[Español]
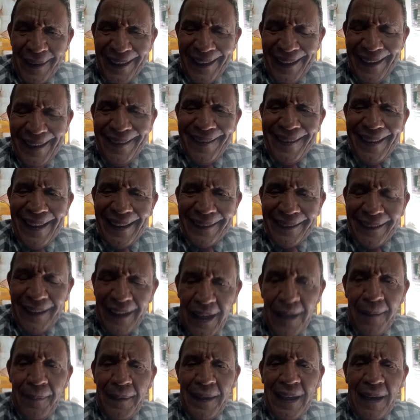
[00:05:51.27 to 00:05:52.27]
Y se
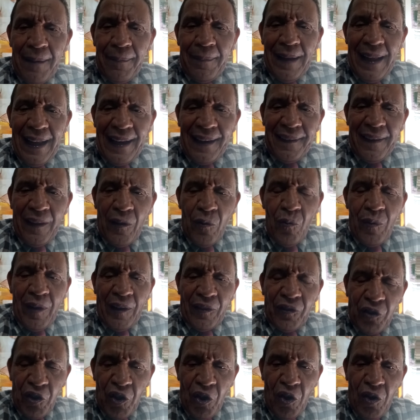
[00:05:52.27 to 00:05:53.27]
atreven a hablar de
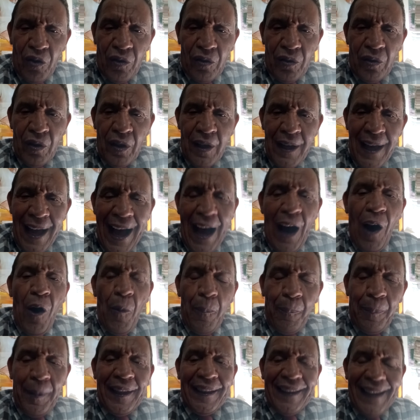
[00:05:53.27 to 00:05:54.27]
educación, a
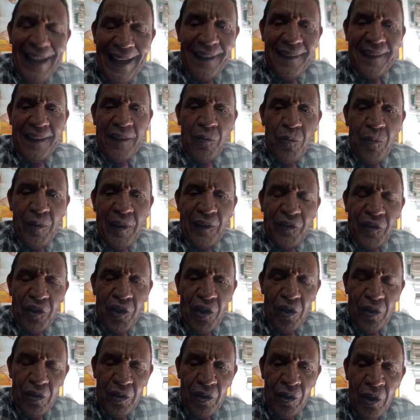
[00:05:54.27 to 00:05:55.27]
opinar de
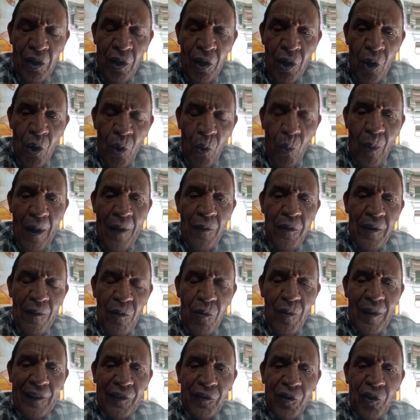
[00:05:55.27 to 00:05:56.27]
educación, cuando la
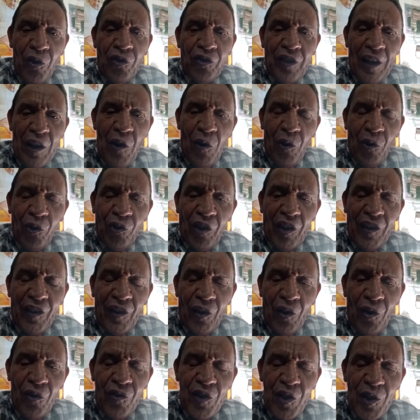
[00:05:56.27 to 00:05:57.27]
educación de ellos
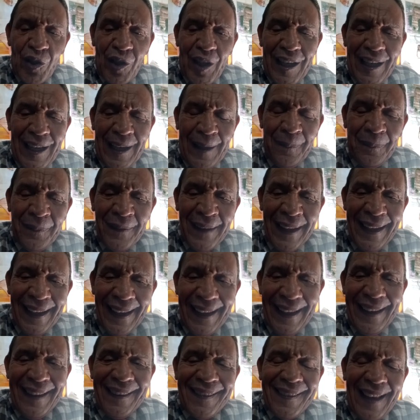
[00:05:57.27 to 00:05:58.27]
consistía
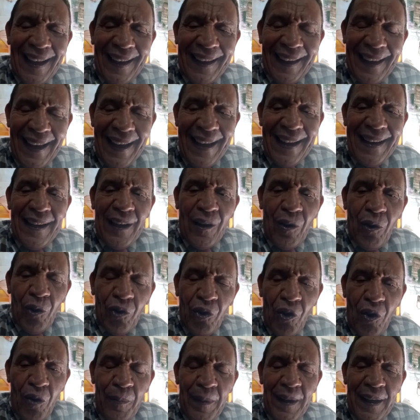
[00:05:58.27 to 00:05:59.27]
en saquear
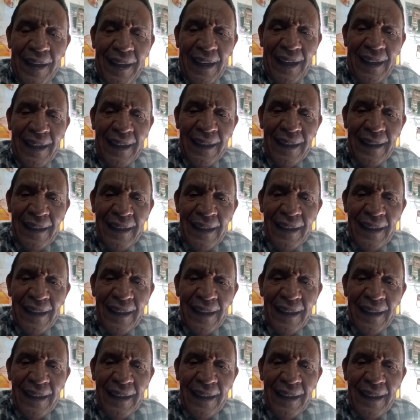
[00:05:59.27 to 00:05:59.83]
económica